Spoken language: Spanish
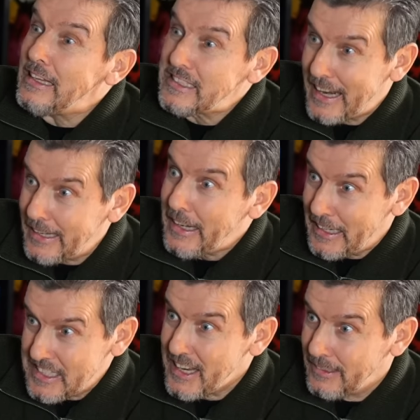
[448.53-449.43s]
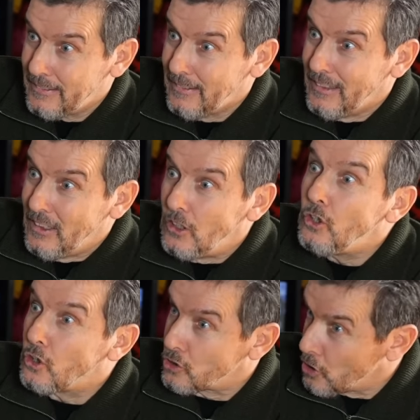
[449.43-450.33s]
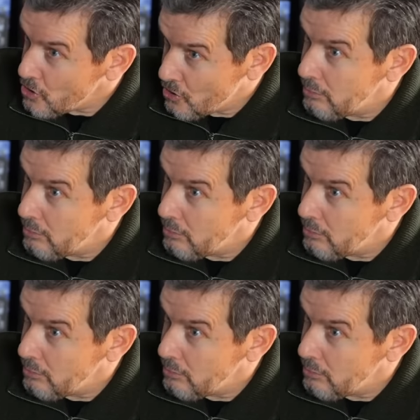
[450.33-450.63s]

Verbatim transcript: Charlie Resac. claro, es verdad,